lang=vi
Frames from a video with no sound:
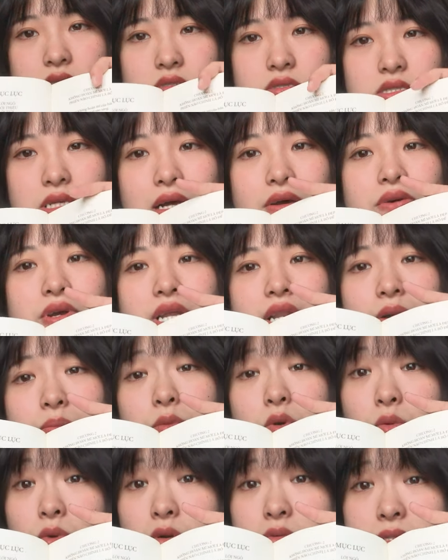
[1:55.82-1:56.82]
sau khi đọc
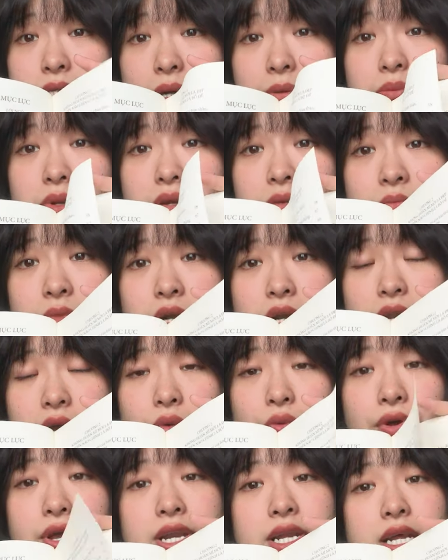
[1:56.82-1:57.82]
một lượt xong thì mình đã
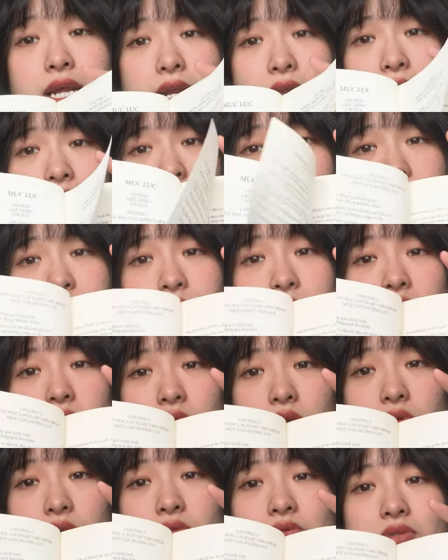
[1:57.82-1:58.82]
quyết định là sẽ mượn
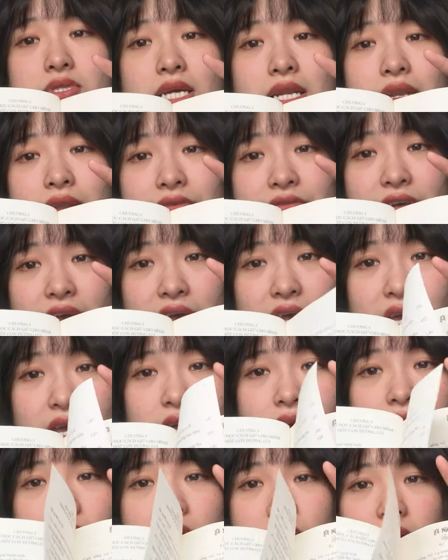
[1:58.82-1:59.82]
luôn cuốn sách này về
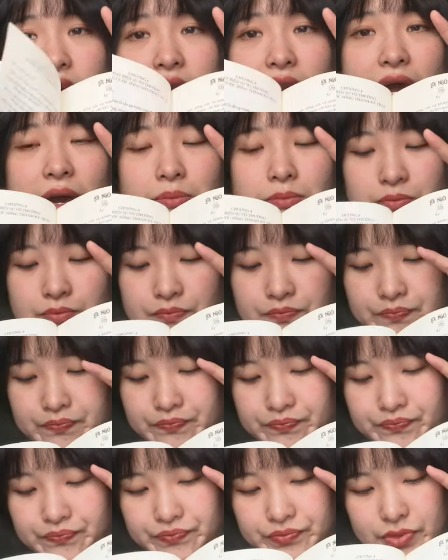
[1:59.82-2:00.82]
để đọc
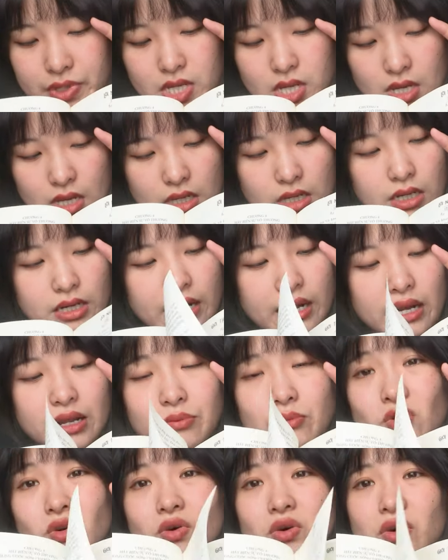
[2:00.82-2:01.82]
thật ra thì
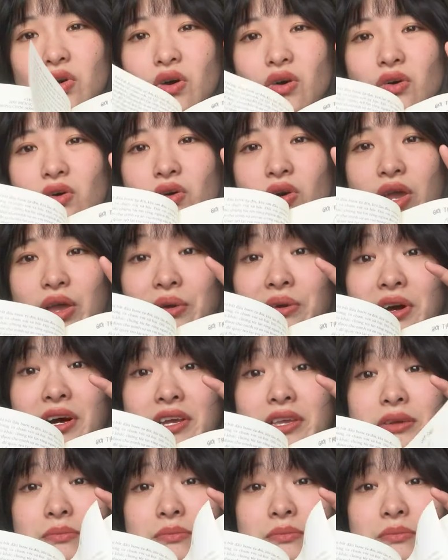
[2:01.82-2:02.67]
một con đổ nghèo khởi